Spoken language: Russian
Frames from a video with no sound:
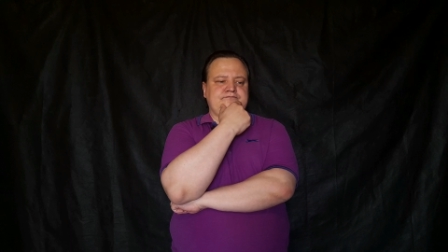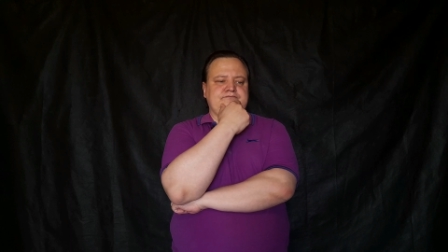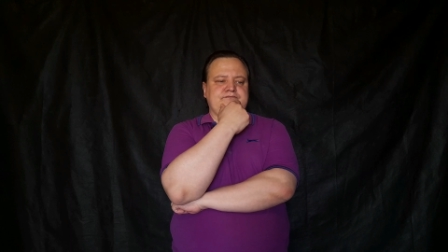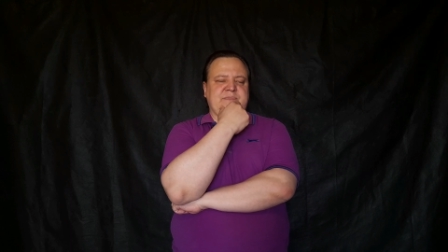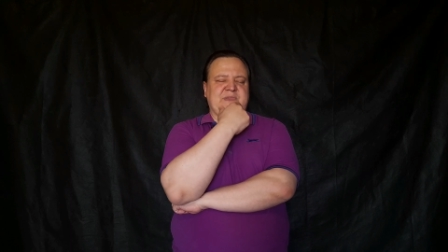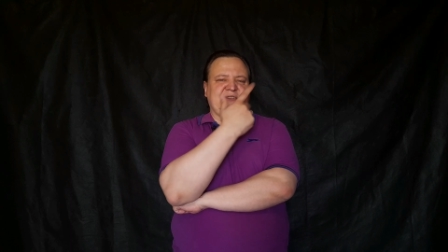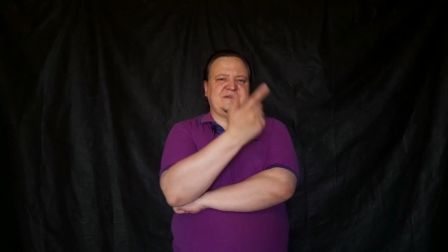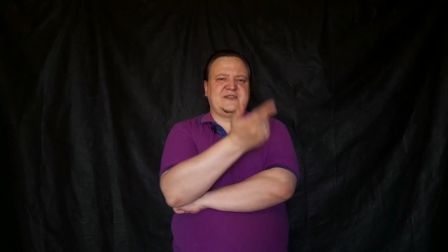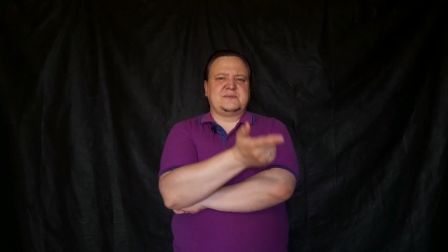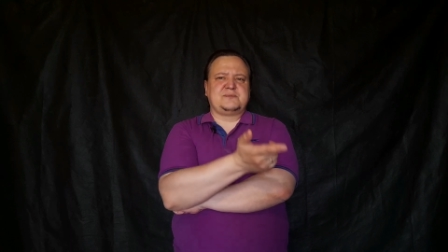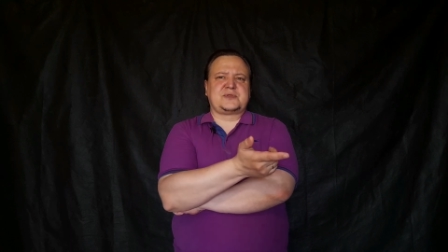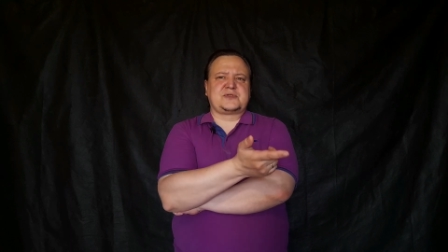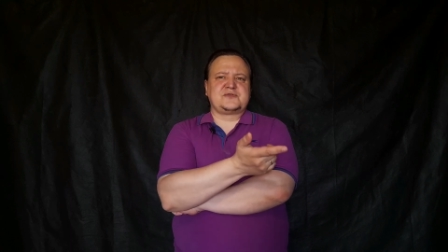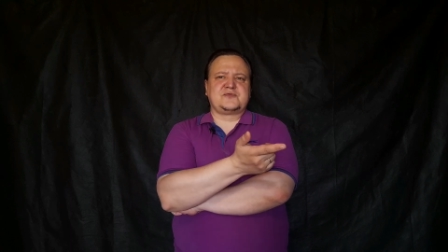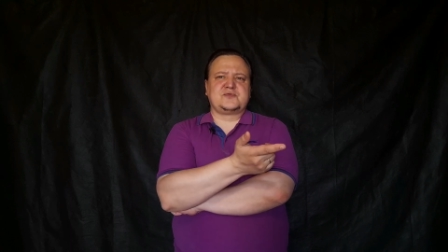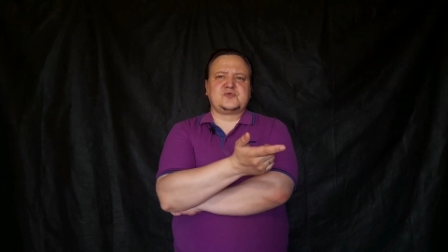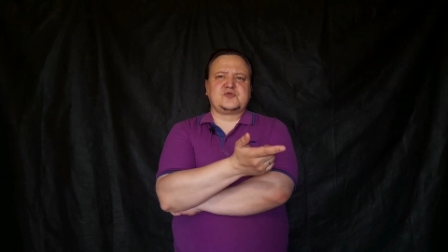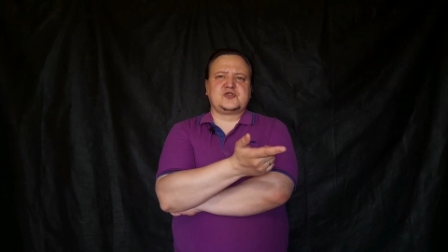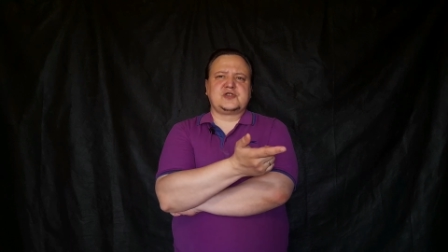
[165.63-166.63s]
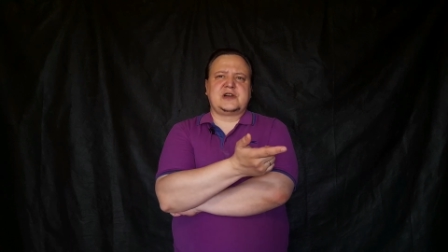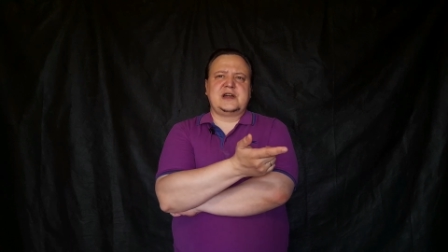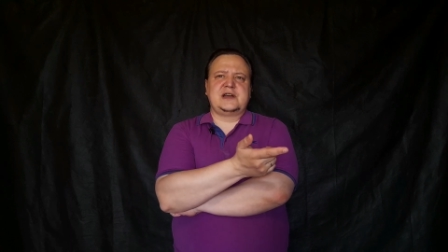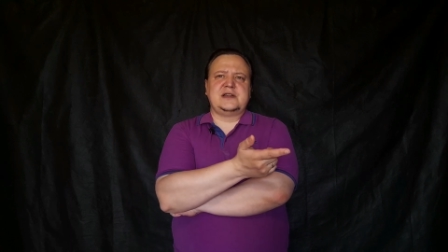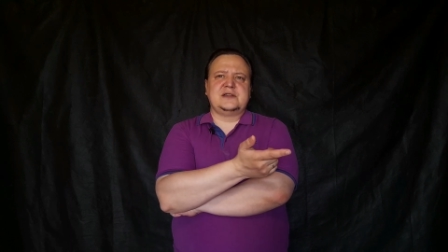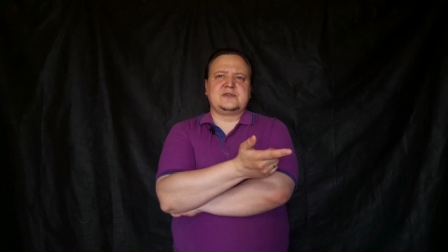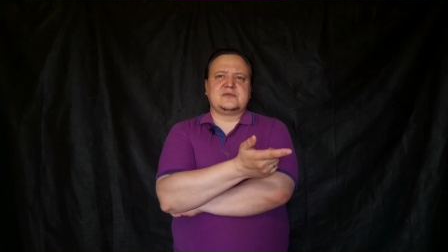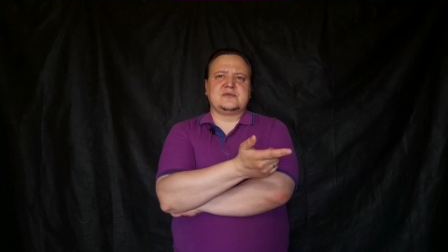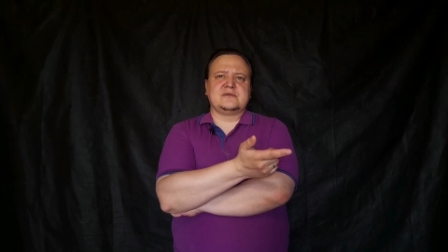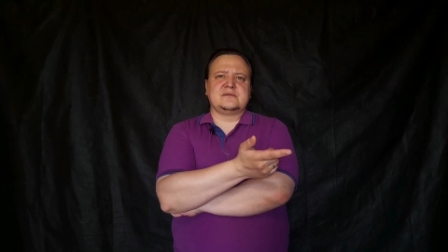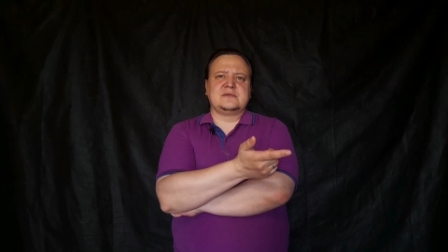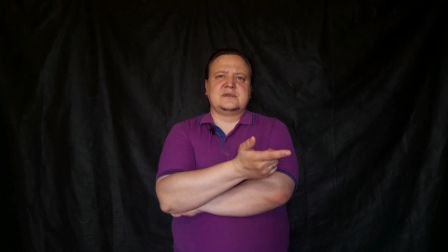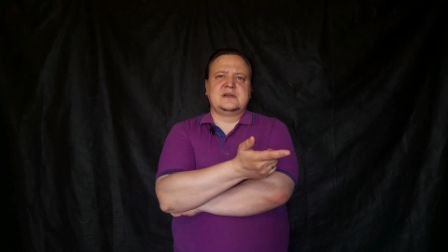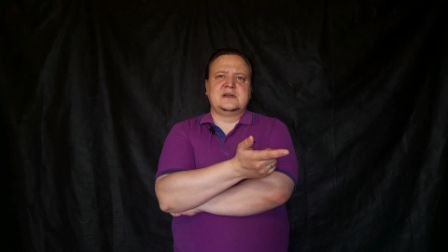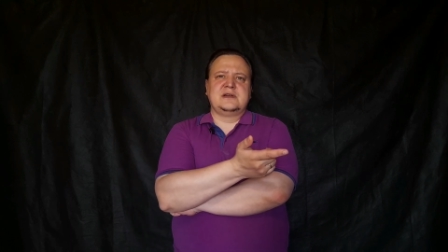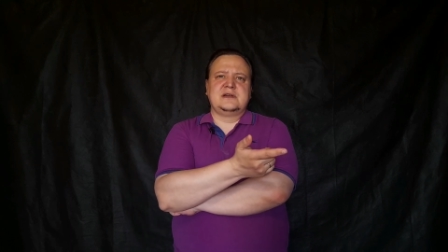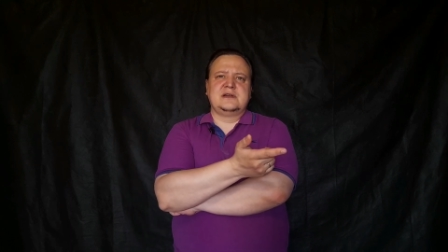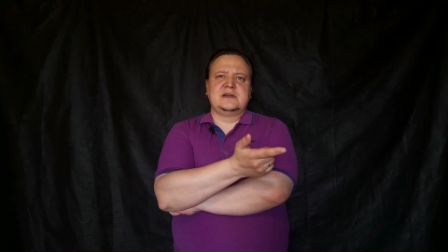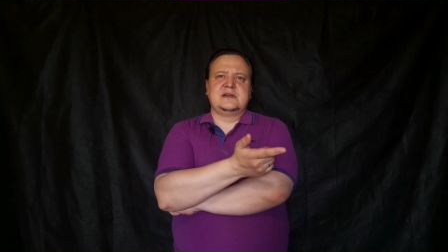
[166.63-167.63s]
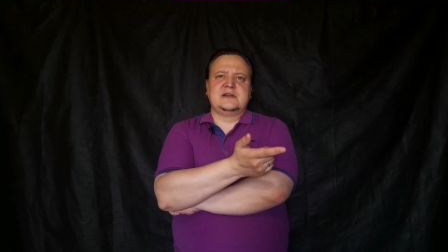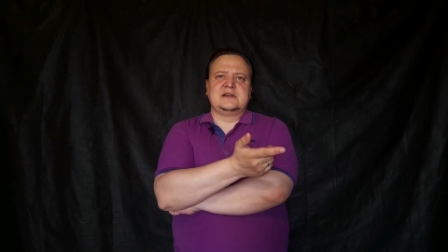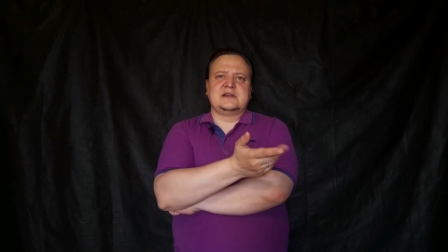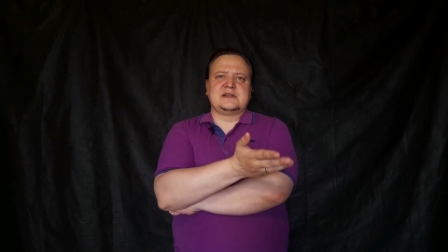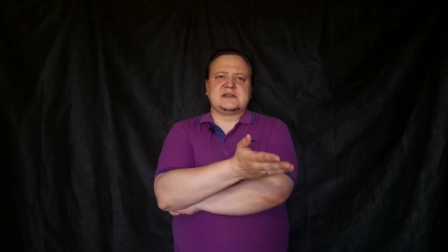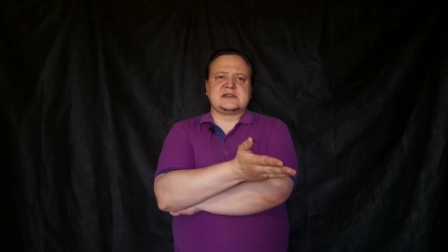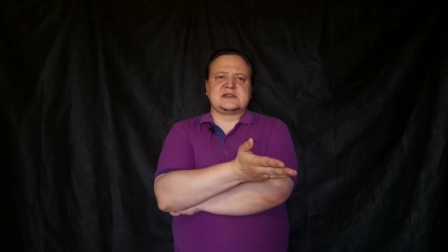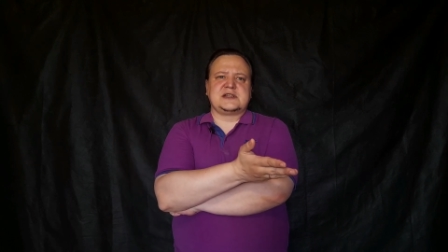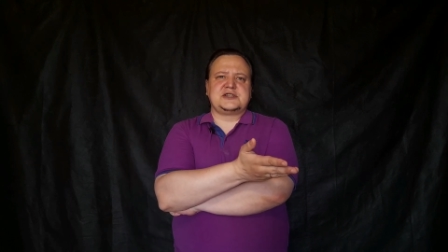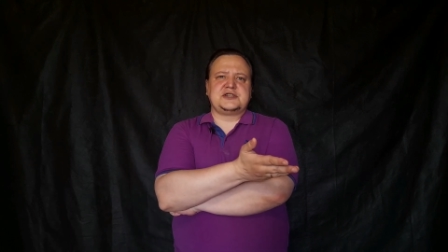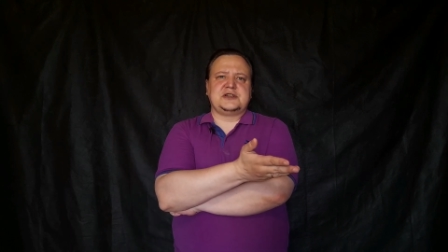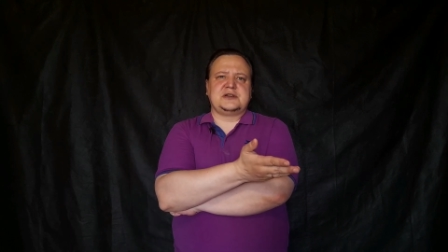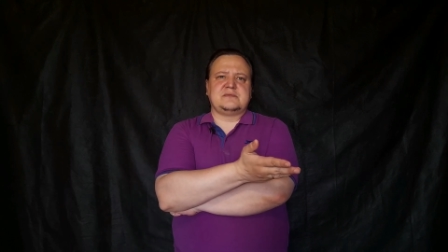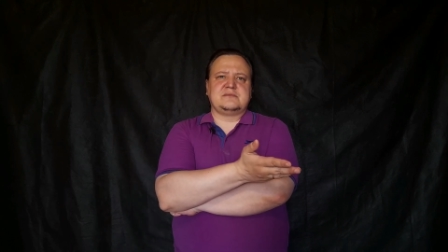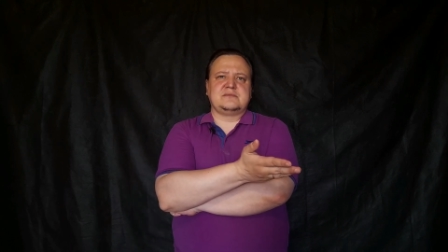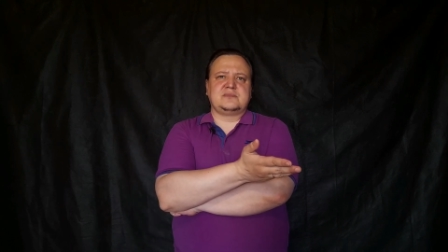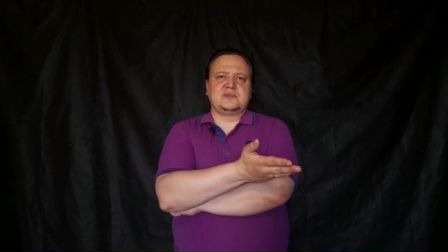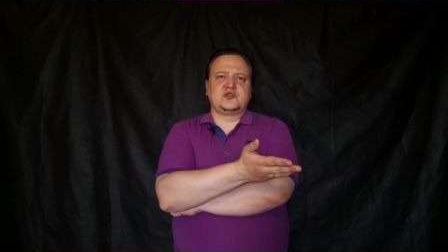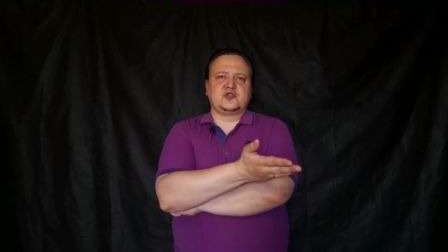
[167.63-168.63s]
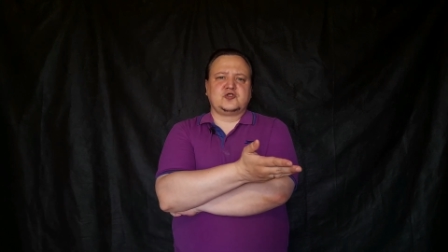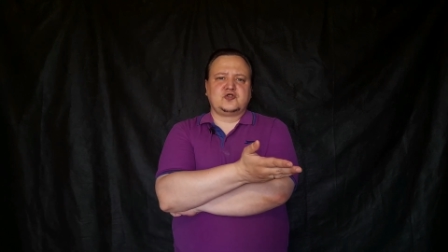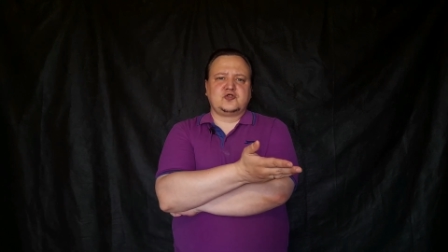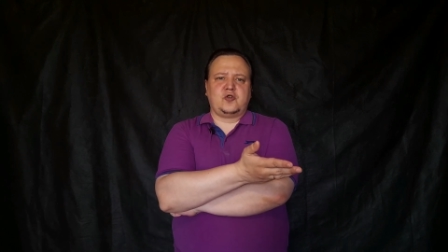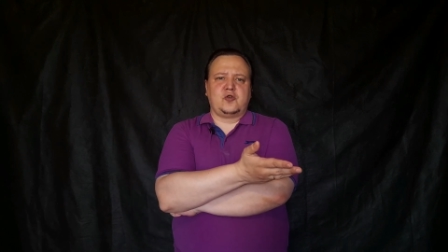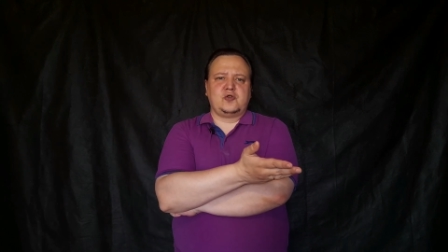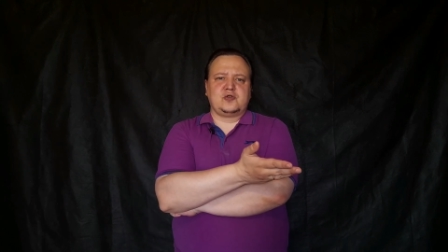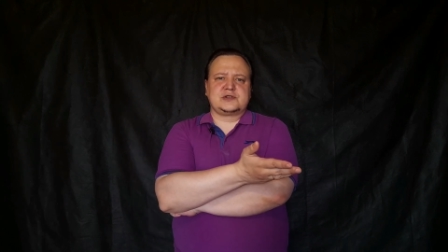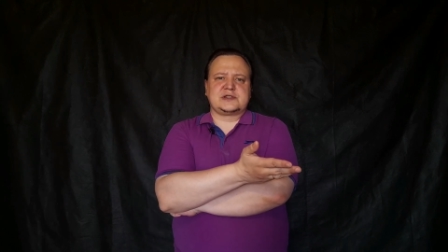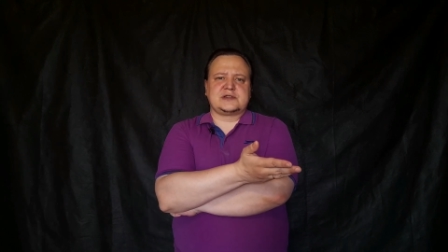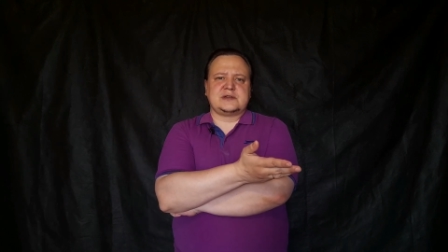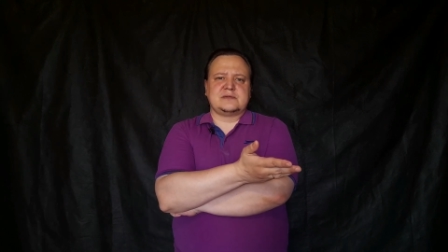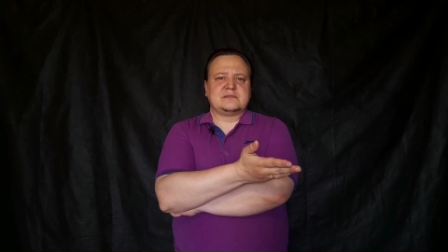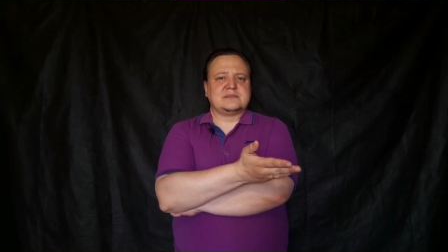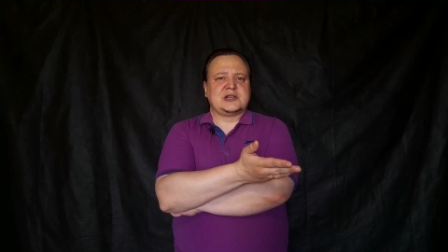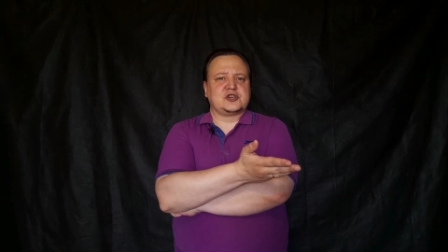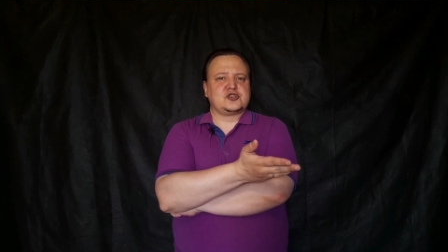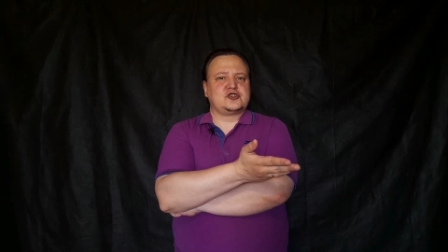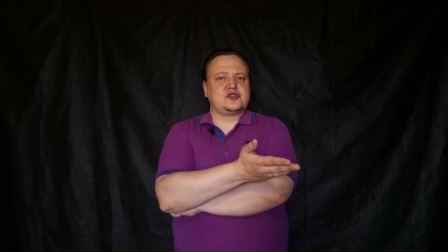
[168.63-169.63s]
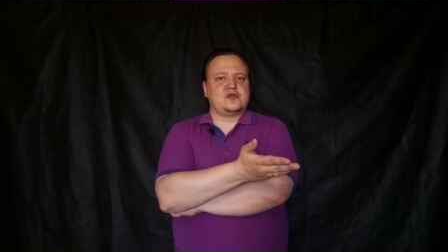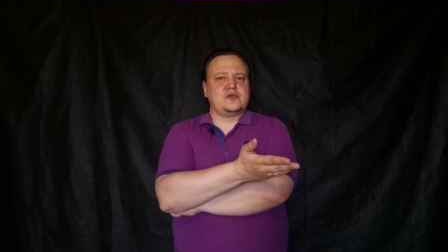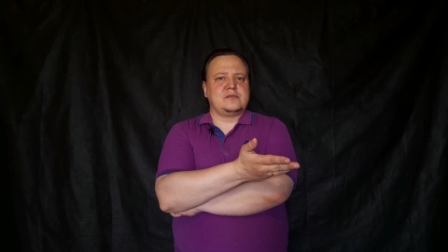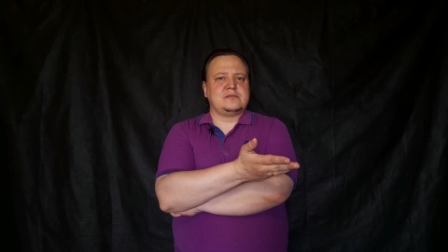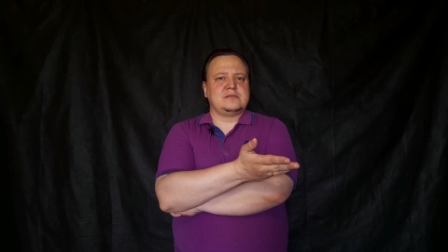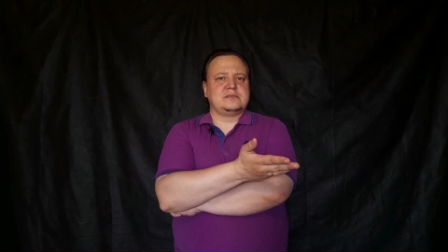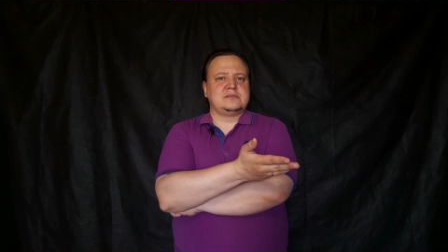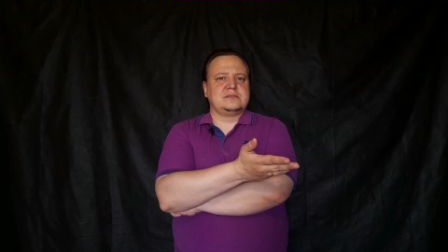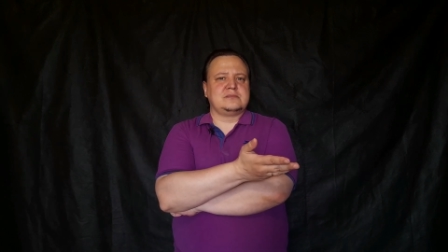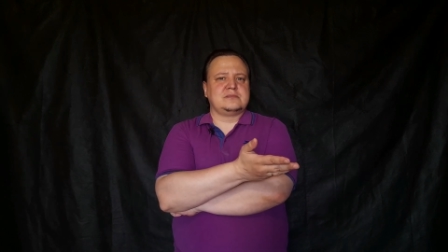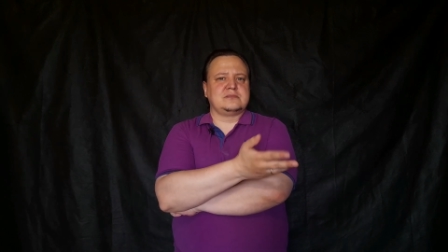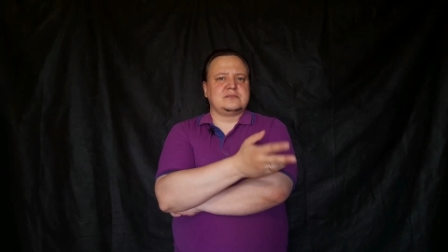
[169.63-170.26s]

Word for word: Вопрос в ту же калитку. Зачем толстым ножом